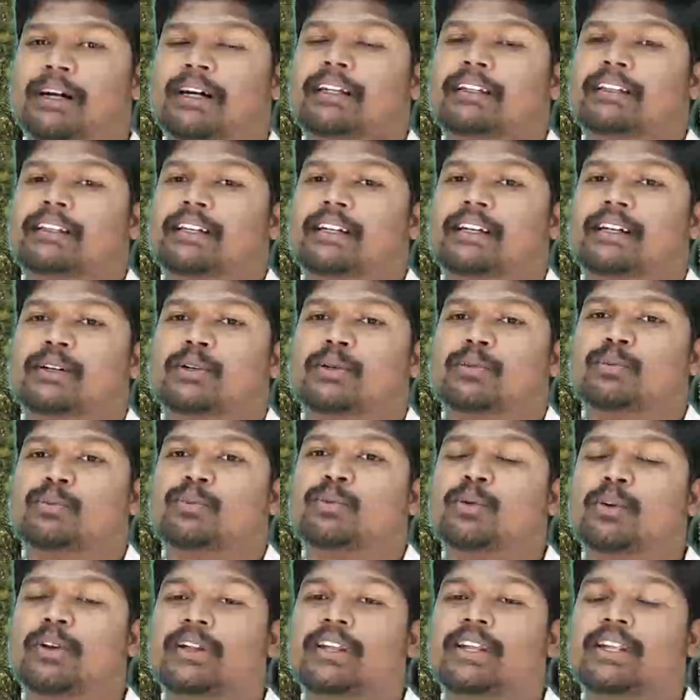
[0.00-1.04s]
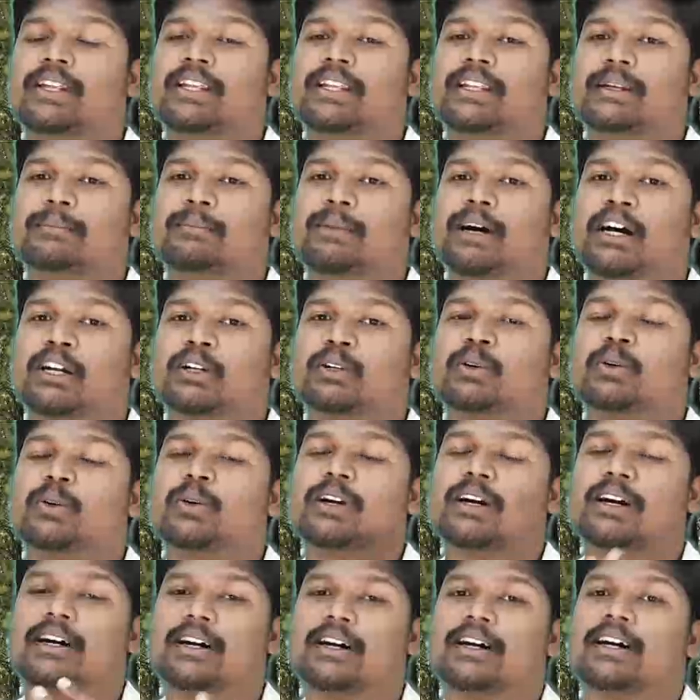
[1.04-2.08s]
பக்கத்தில் புலி
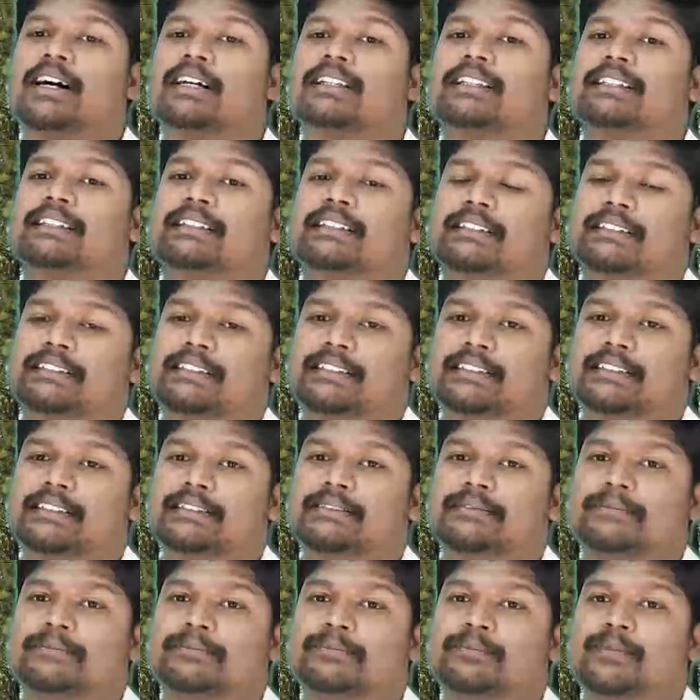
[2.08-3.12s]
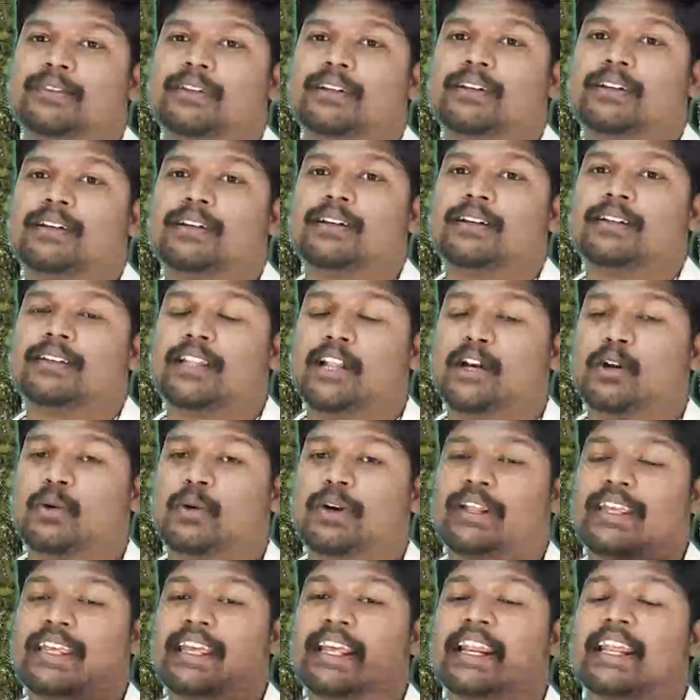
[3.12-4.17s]
மார்க்கோவுக்காக காத்துக்கிட்டு இருந்திருக்கு
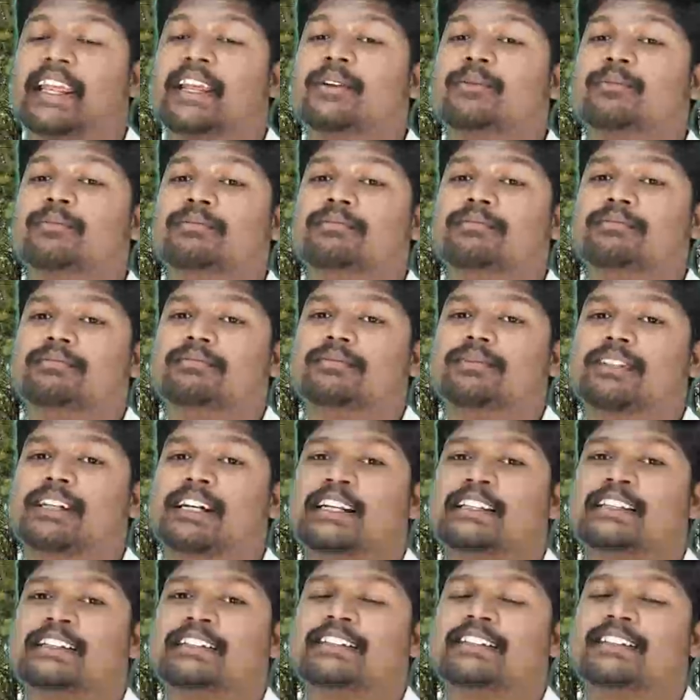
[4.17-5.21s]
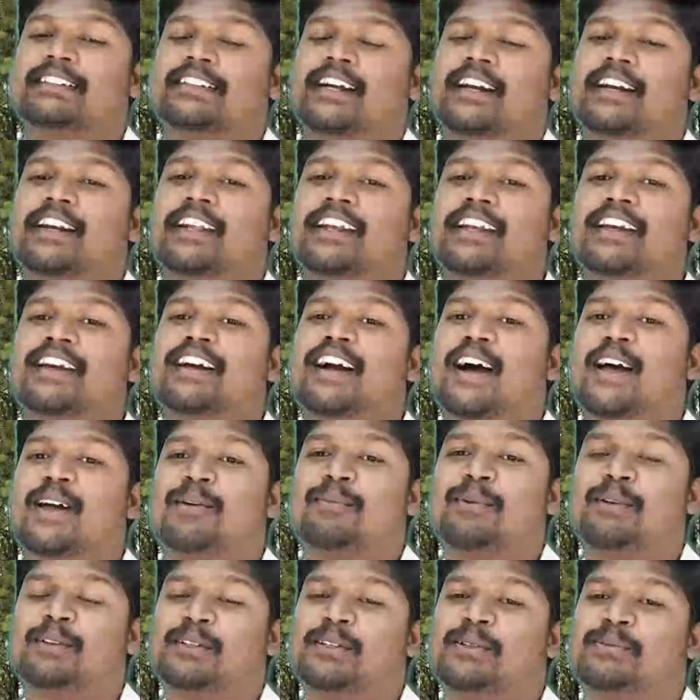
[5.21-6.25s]
தன்னோட இறையும் எடுத்துட்டு தன்னையும்
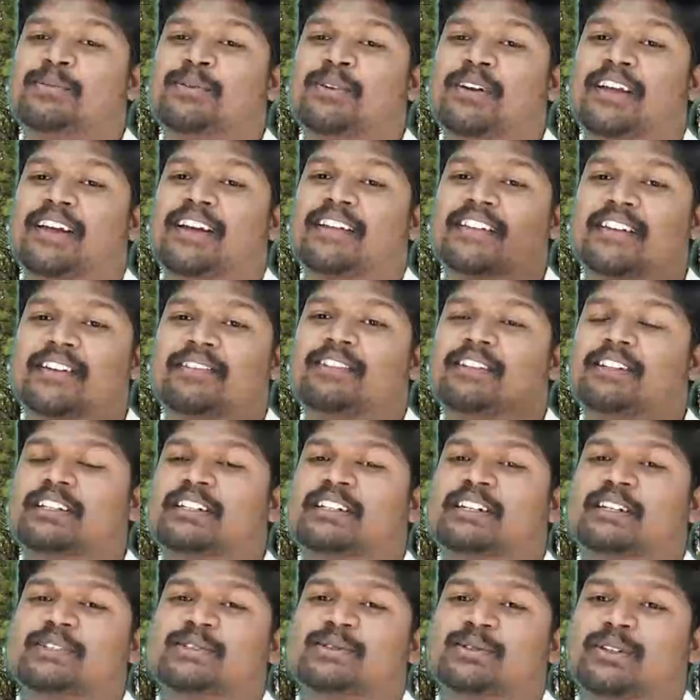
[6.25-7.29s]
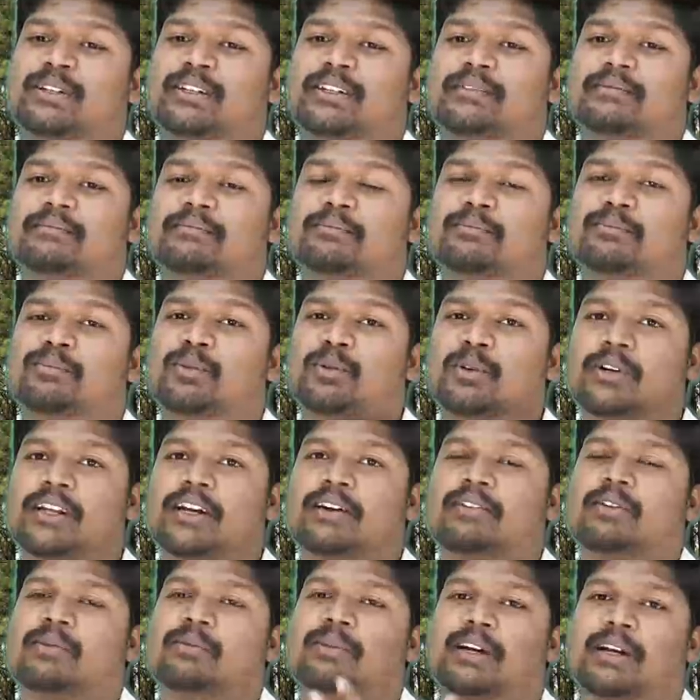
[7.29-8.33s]
காயப்படுத்திட்டு போன எதிரி வந்துட்டான்னு சொல்லி புலி
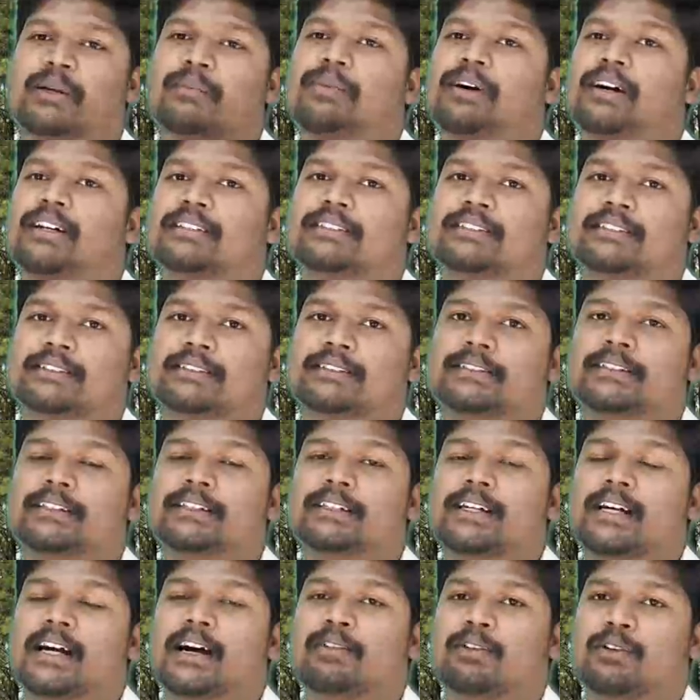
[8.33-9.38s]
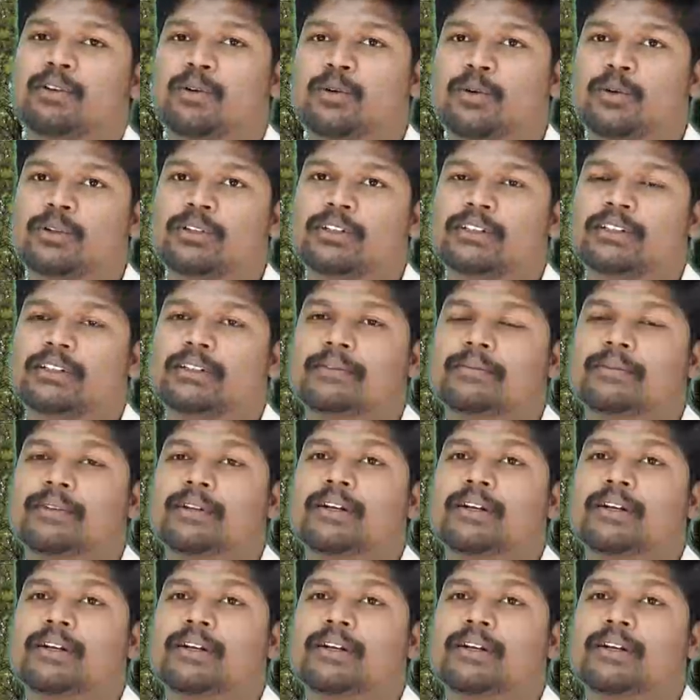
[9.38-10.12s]
அவர் மேலே பாஞ்சு அவரை கொல்றது